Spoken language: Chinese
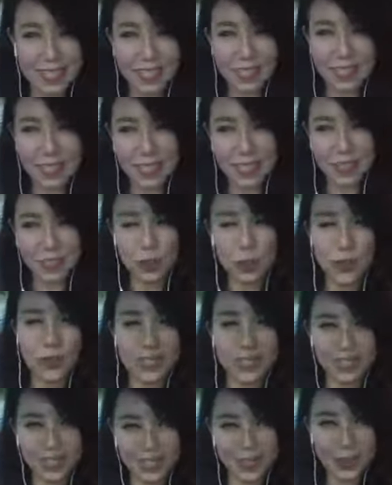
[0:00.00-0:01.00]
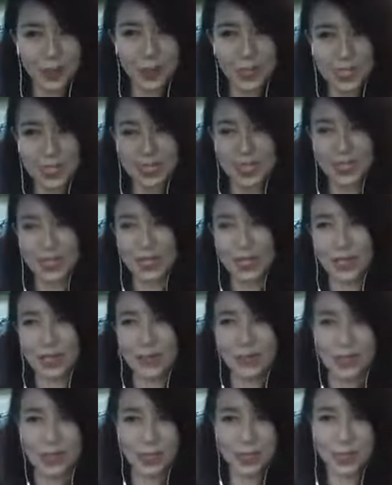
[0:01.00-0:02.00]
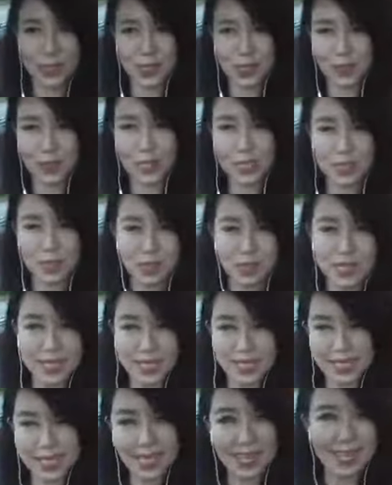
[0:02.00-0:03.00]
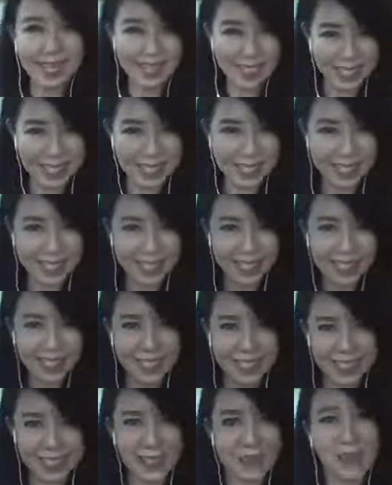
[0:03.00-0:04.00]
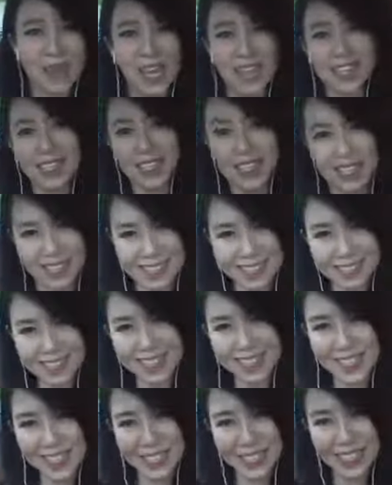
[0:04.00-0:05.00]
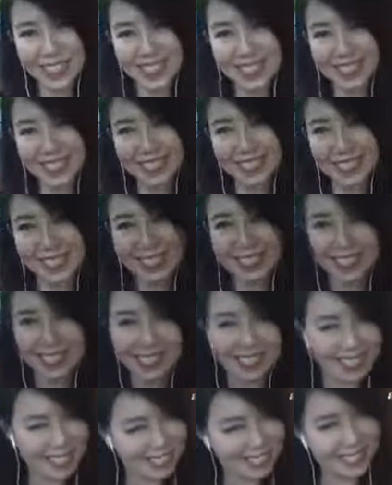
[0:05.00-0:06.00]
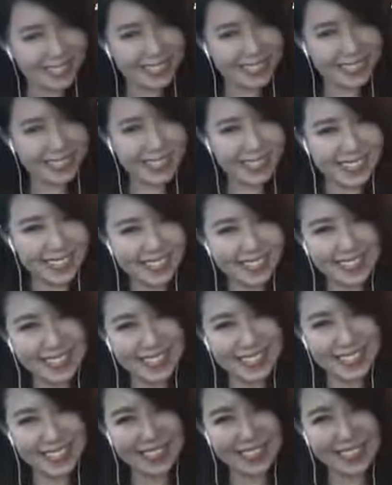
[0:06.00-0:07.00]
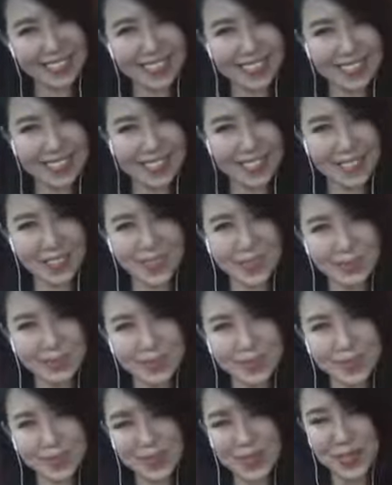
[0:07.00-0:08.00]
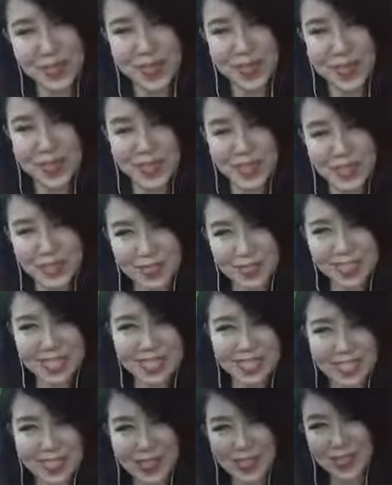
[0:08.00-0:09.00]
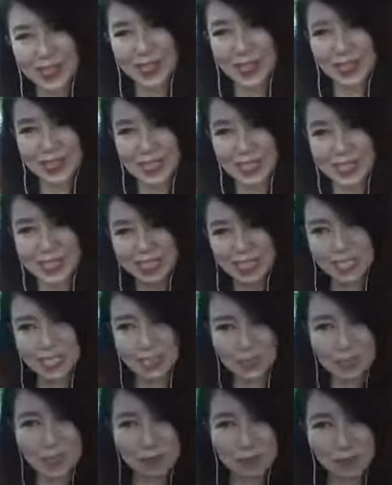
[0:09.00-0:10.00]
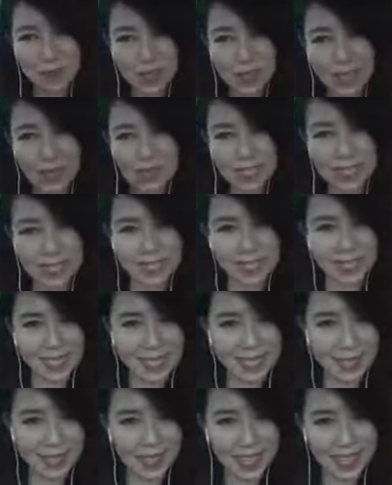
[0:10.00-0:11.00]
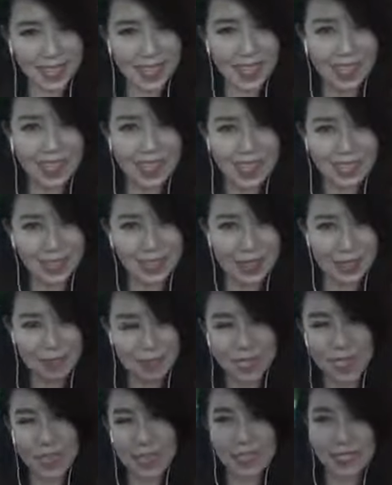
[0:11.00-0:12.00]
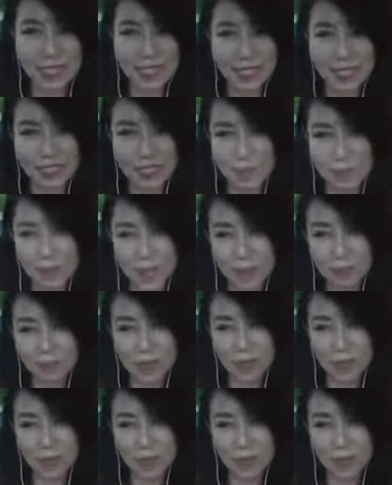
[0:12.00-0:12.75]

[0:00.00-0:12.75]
越懂得越多的时候，我们就会对东西越来越失望。这就是很多时候，很多时候可能很多人不了解这一块哈，很多人不了解，只认为